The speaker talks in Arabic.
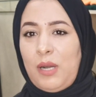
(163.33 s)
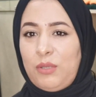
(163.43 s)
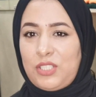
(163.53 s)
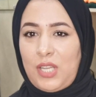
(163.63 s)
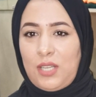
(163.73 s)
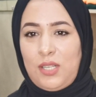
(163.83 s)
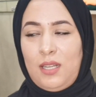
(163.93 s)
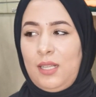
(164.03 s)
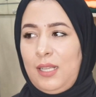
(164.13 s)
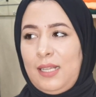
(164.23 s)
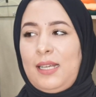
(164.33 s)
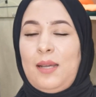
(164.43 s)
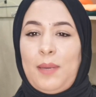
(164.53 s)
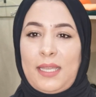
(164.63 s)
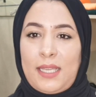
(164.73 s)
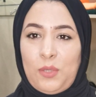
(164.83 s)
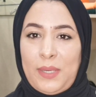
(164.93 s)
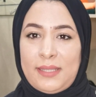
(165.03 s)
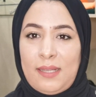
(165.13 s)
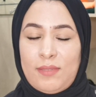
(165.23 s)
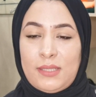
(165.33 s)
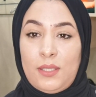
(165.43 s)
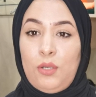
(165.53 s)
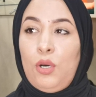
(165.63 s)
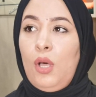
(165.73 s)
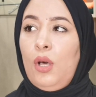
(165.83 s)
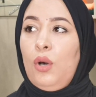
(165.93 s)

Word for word: او لا شي حاجه راه باقي كاين واحد لا فيديو